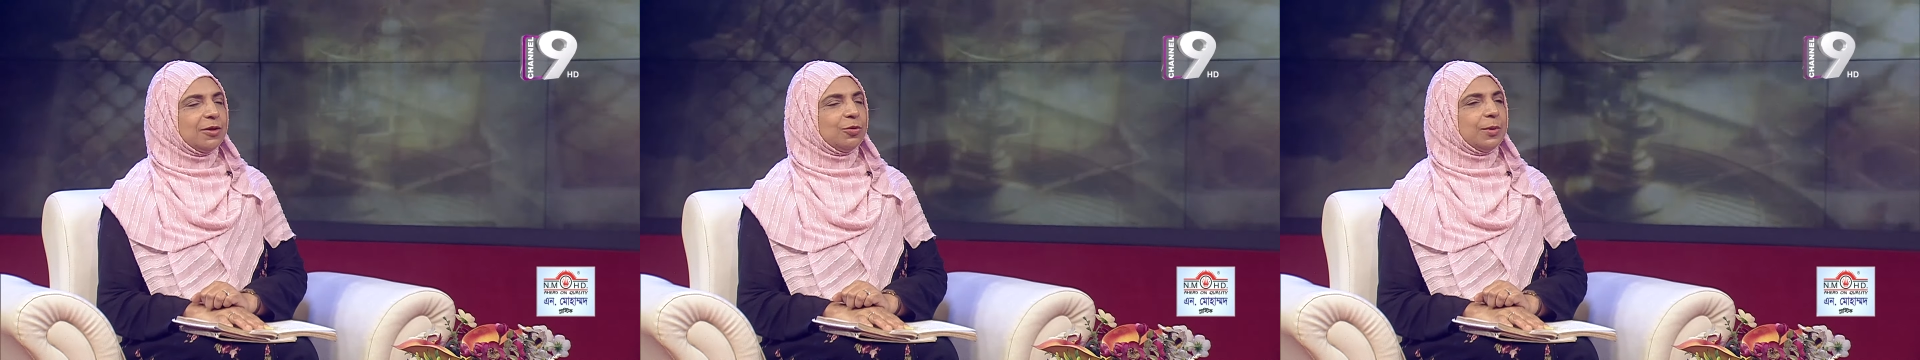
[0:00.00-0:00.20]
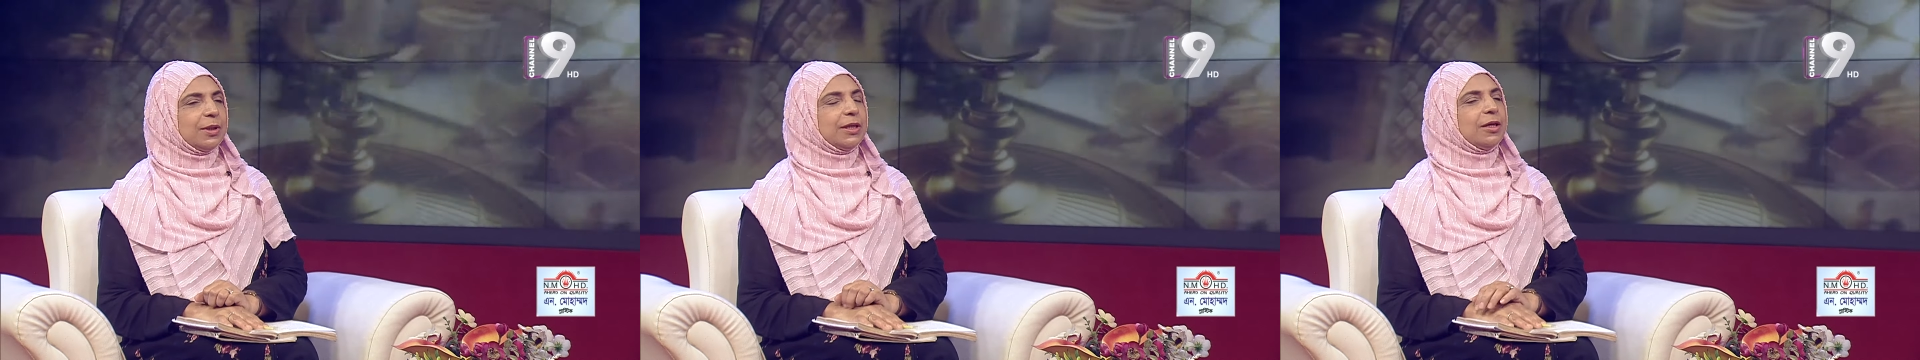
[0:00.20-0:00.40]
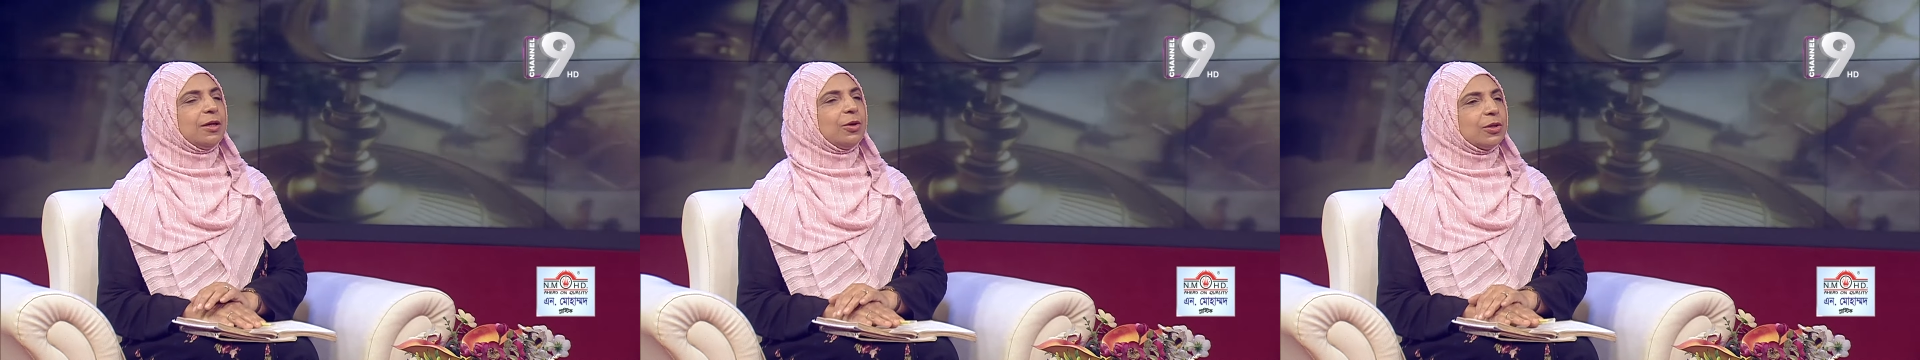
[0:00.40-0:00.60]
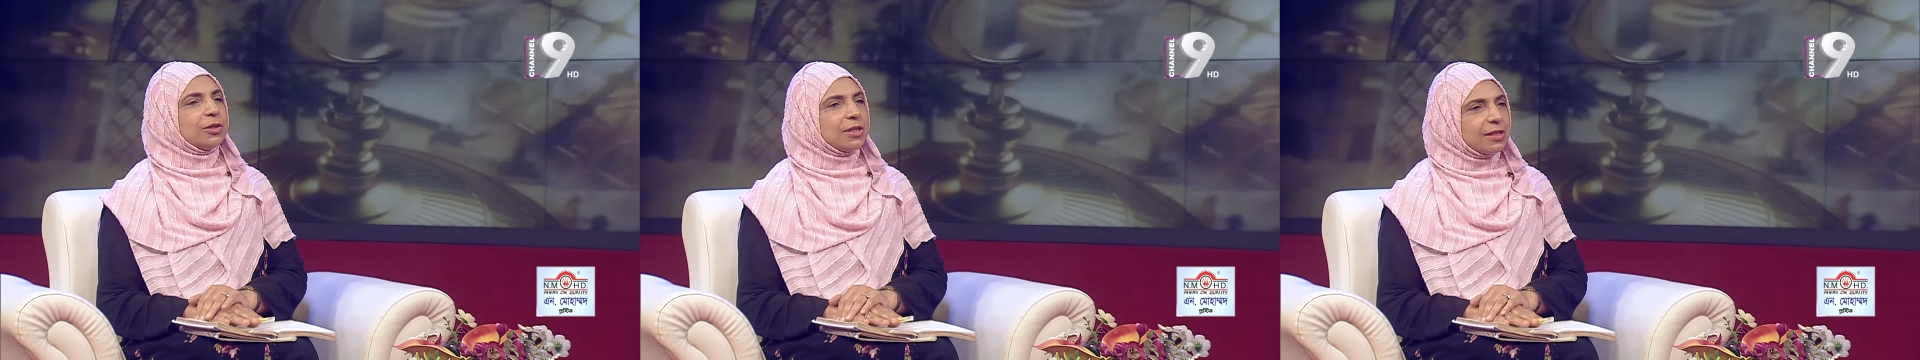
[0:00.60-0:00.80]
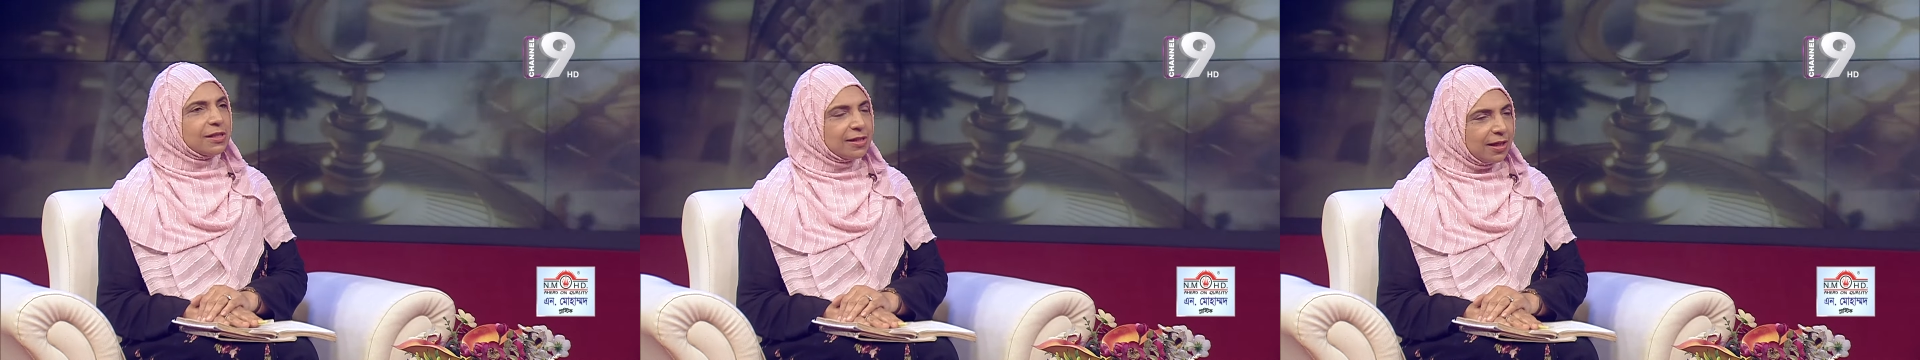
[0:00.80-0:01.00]
তোমাদের
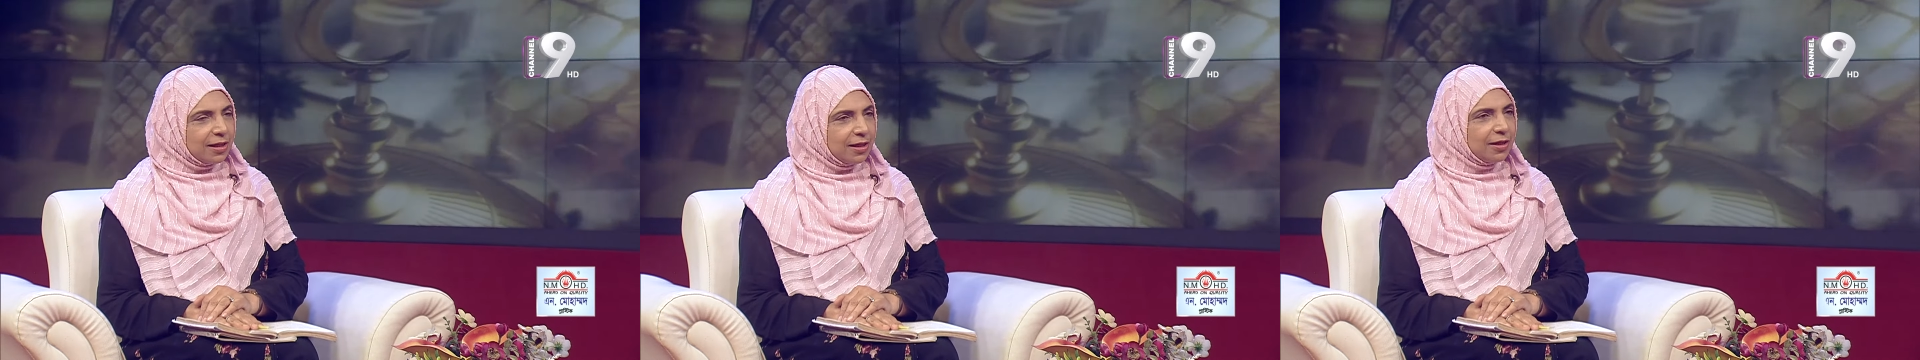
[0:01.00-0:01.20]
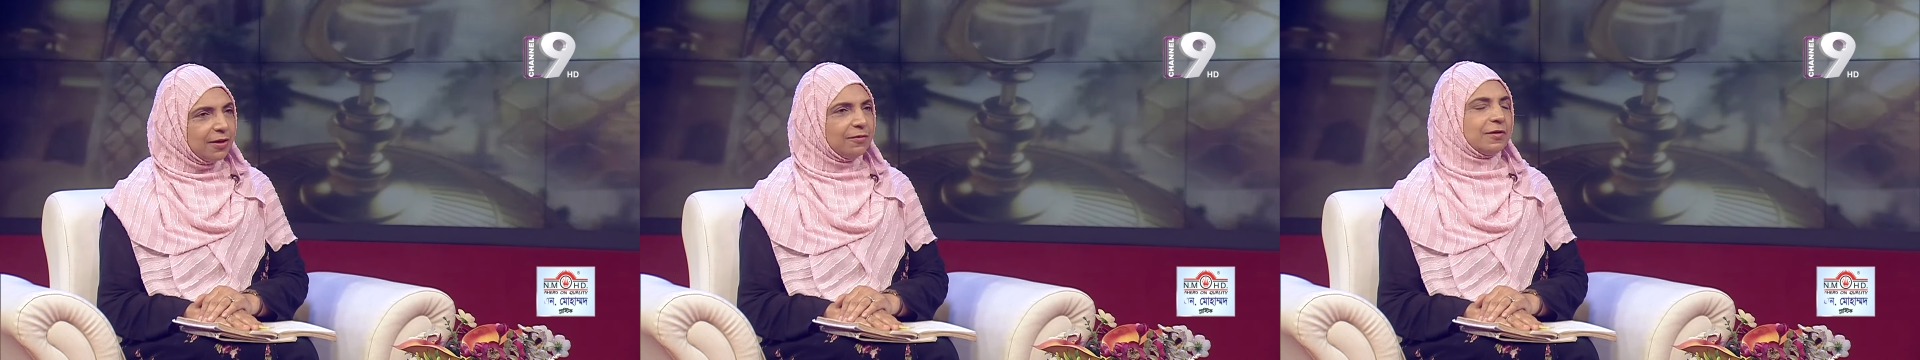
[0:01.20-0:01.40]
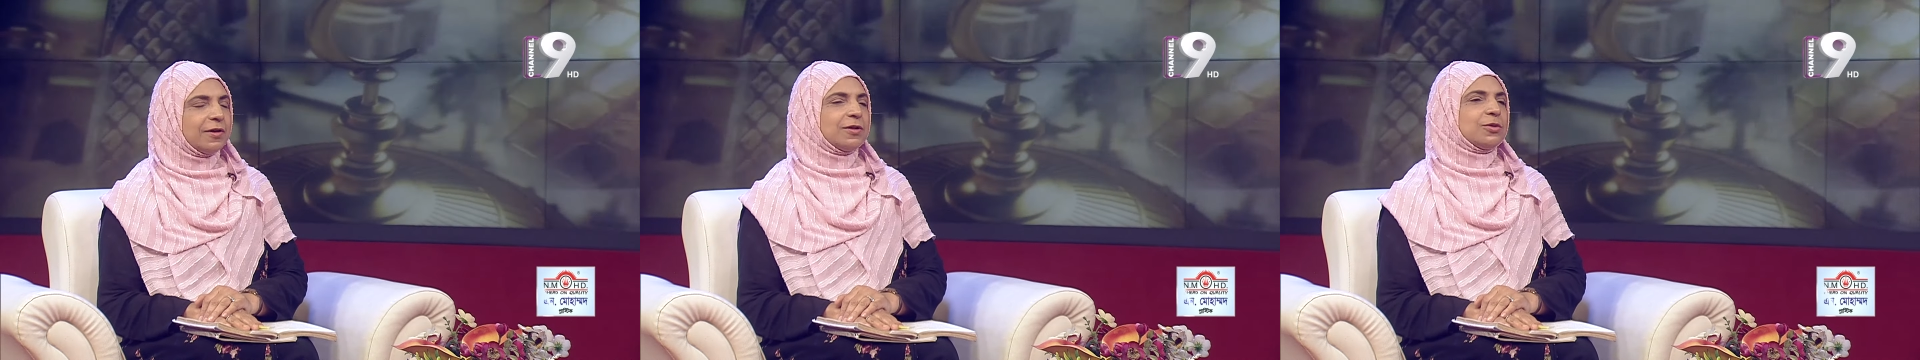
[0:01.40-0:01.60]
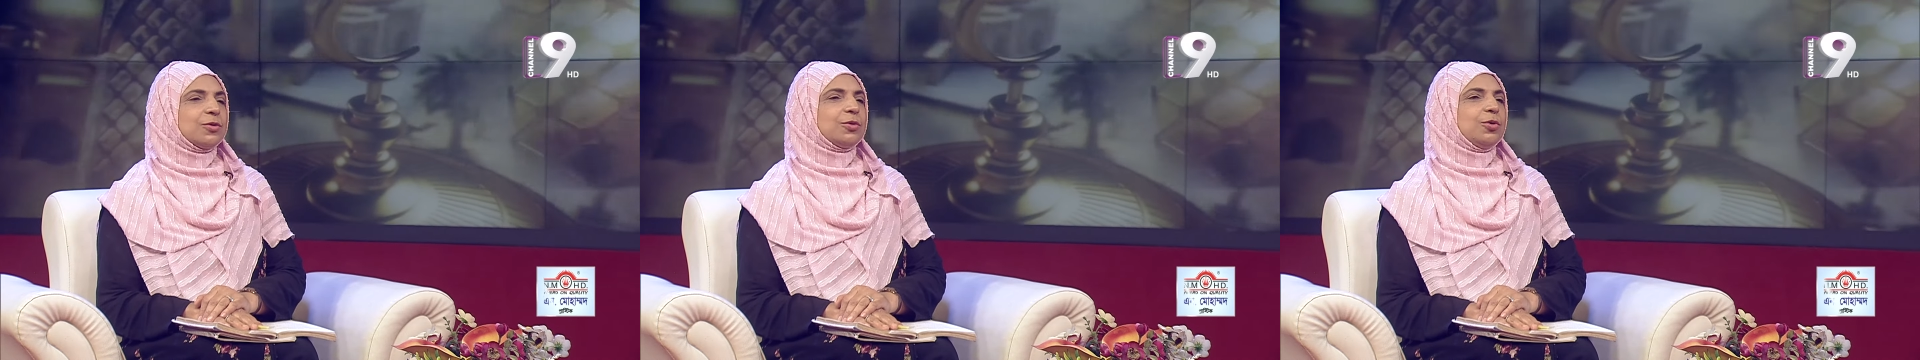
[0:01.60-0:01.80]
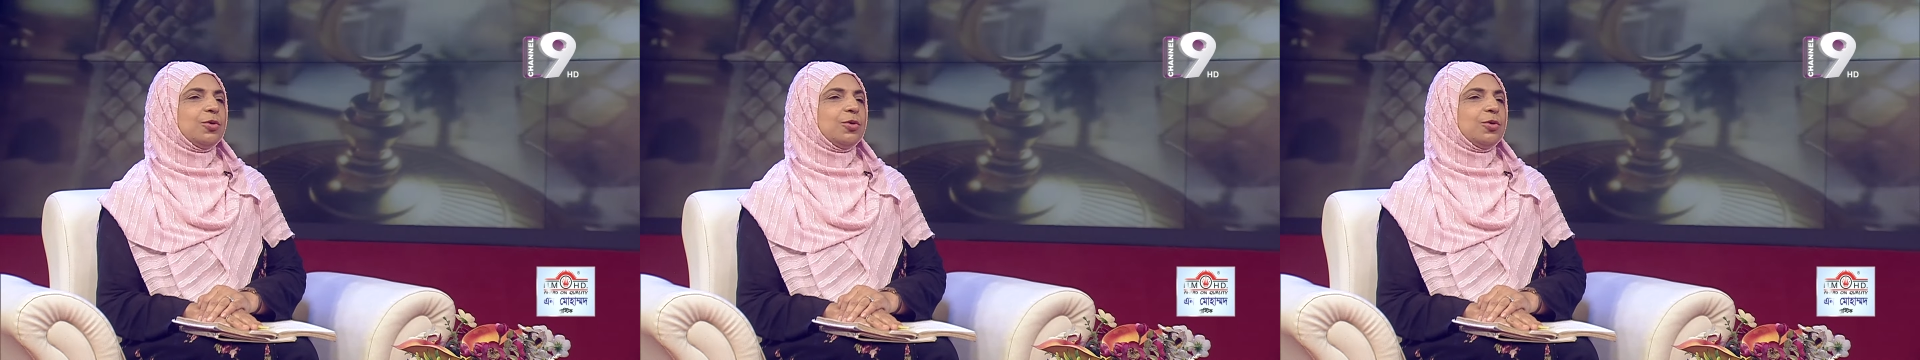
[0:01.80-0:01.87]
লজ্জাস্থানের হেফাজত